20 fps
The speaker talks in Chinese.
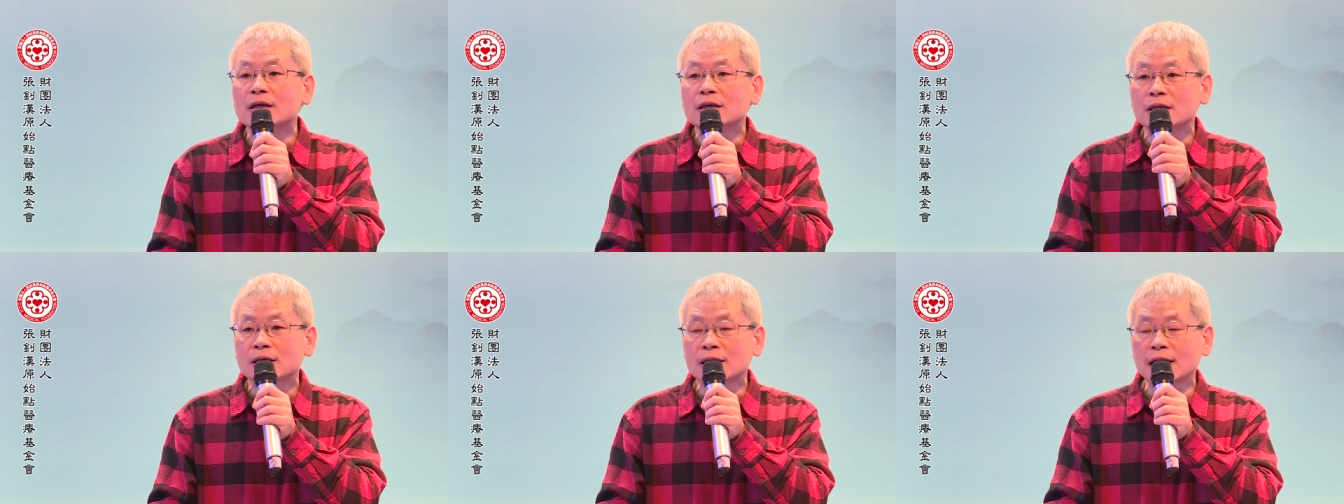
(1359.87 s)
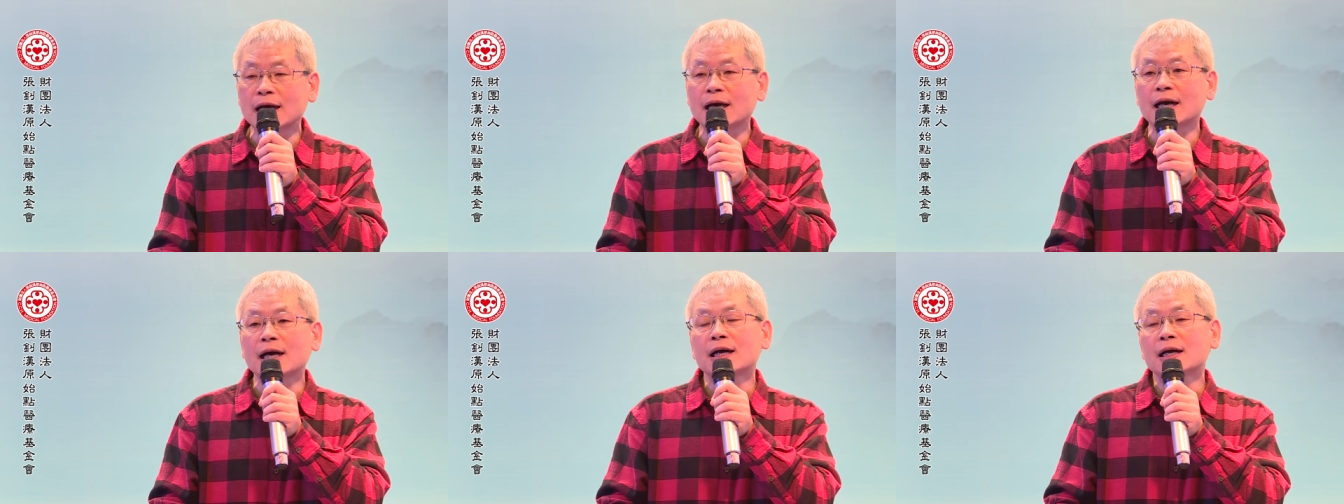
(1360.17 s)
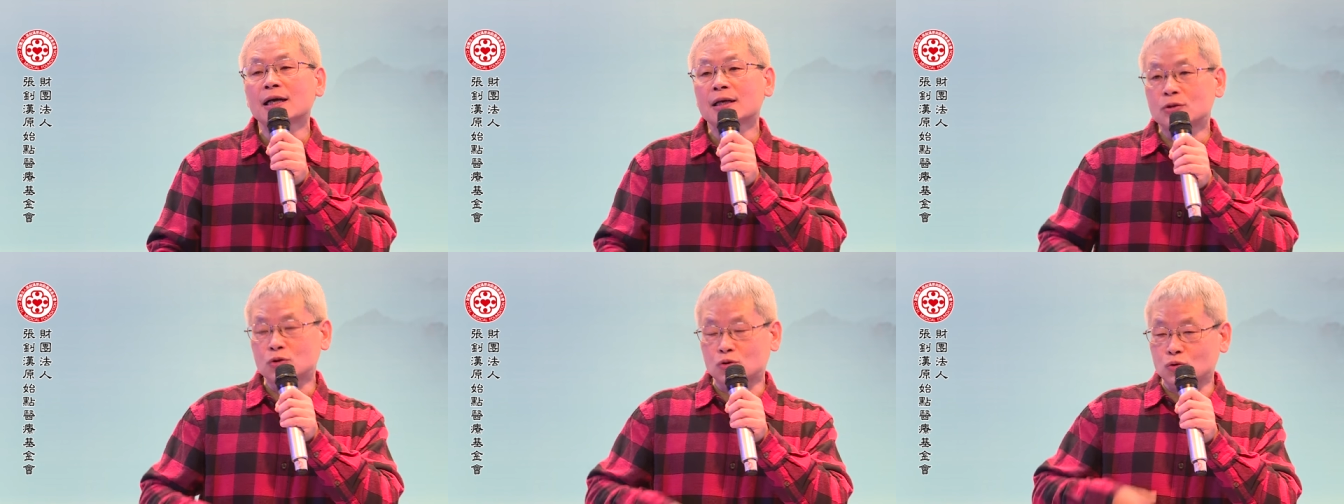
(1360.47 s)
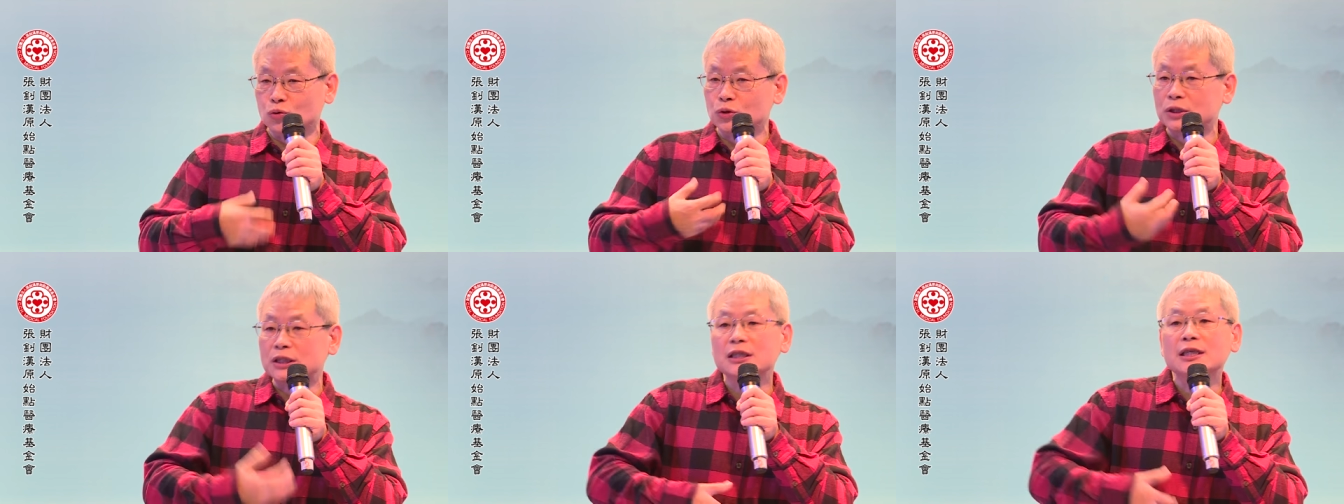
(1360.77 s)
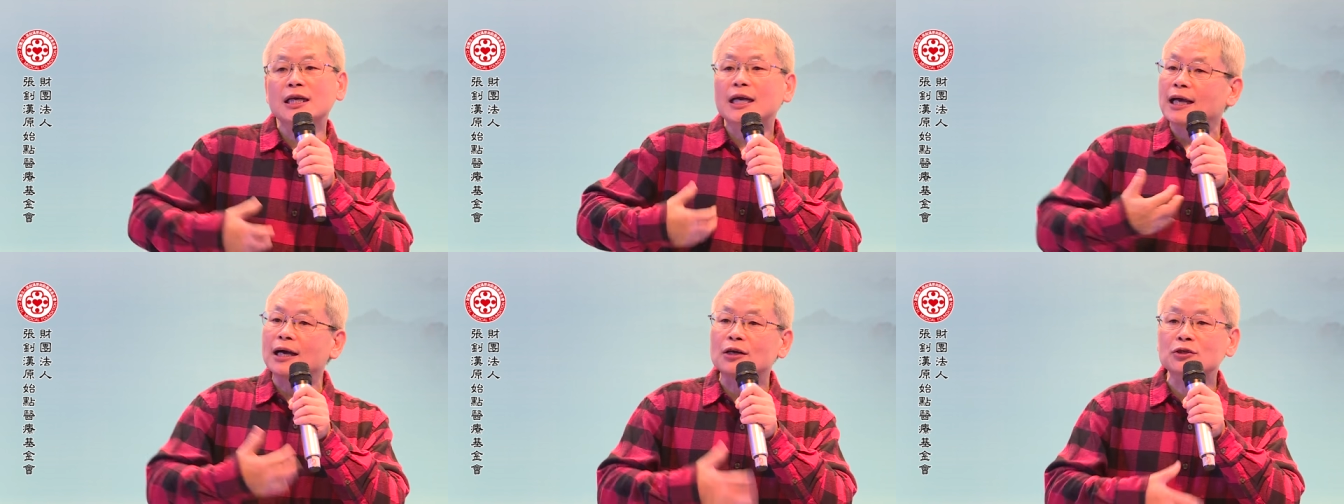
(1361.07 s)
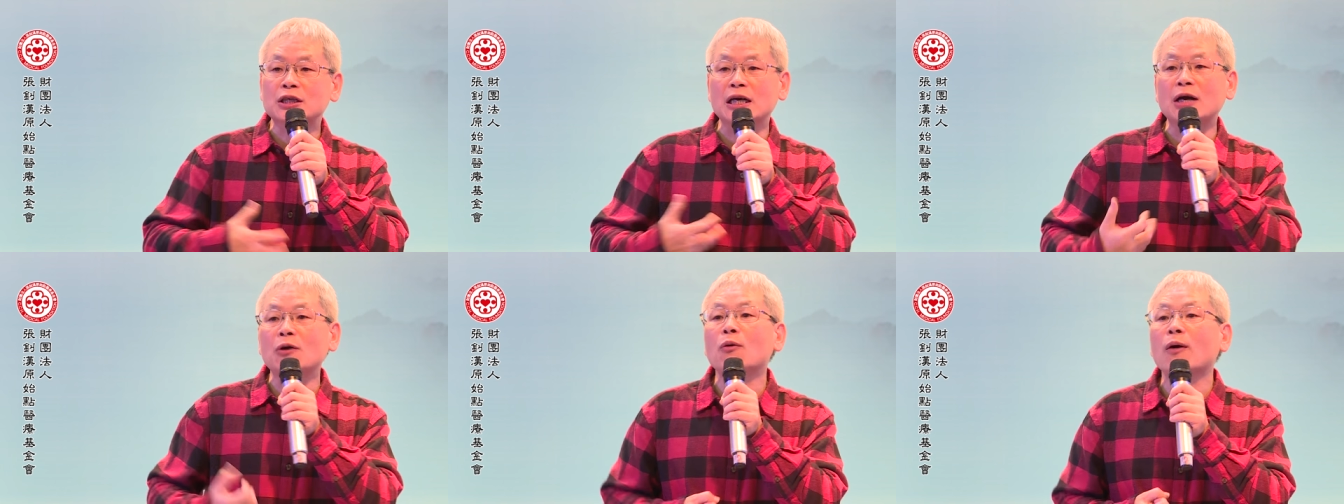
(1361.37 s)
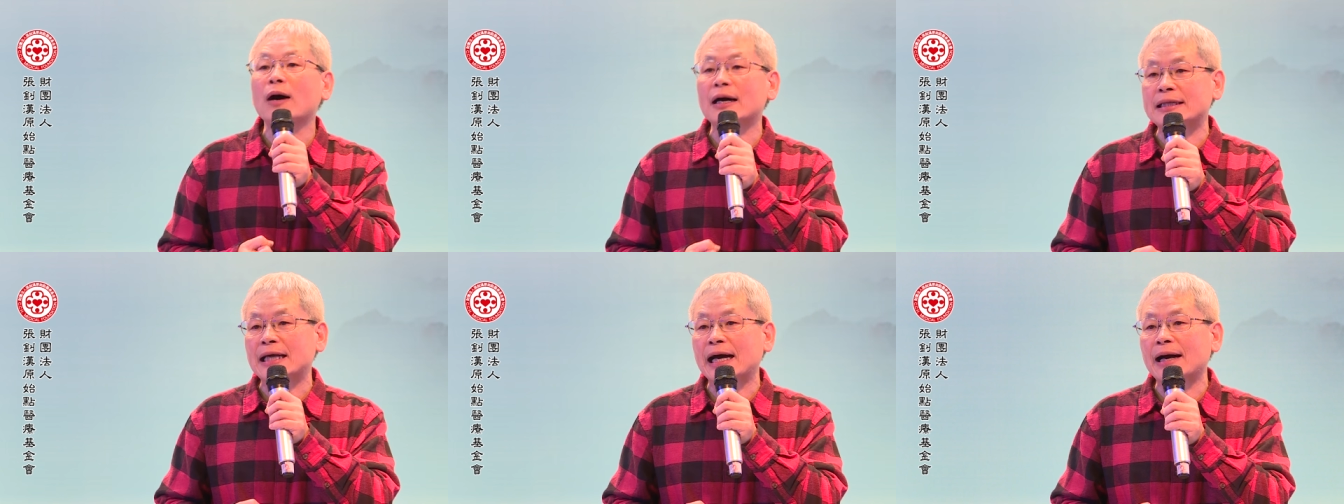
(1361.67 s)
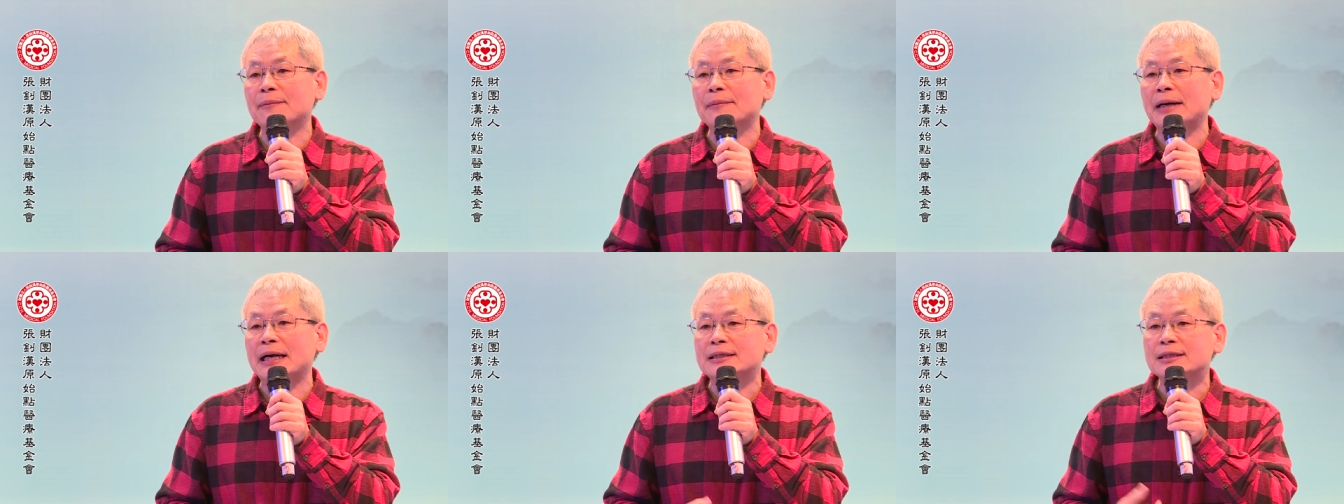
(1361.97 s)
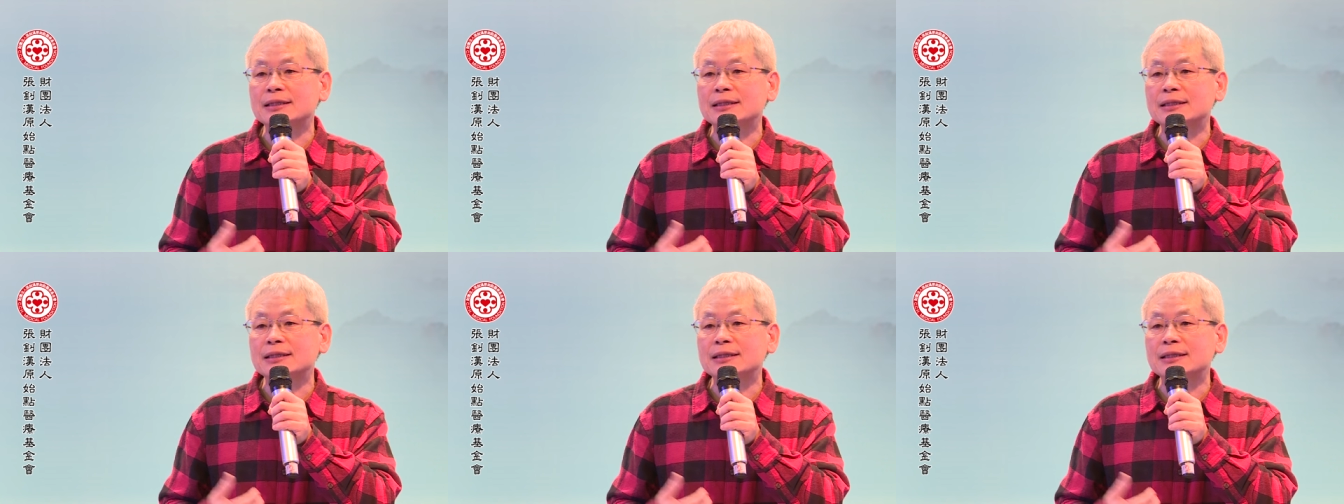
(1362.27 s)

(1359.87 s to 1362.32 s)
那组织也要消化它嘛，